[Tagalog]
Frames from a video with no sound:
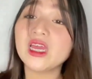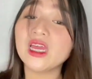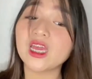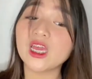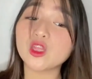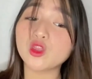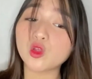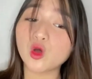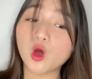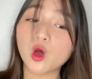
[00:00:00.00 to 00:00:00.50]

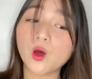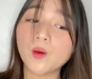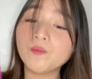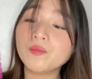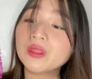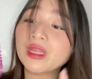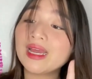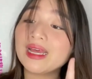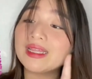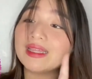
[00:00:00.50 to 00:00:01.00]
Ito,
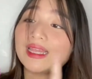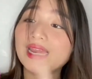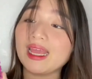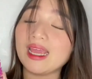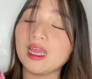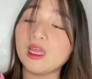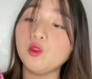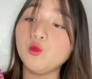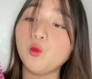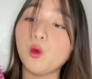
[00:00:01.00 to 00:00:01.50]

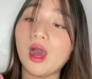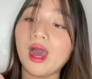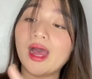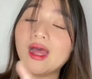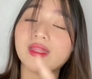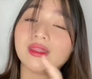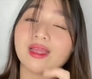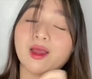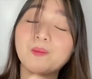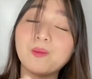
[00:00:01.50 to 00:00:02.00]

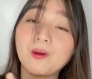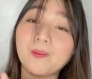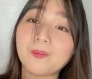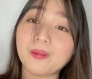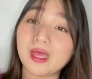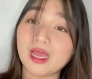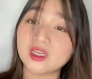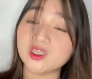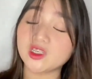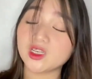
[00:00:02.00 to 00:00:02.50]
3-in-1,
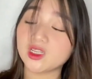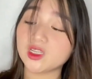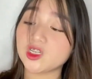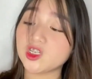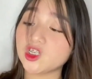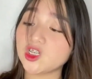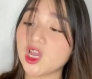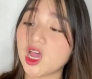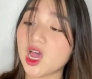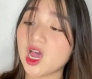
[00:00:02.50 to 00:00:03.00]
nagpa-plan siya
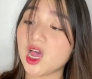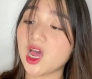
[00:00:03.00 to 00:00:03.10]
na siya,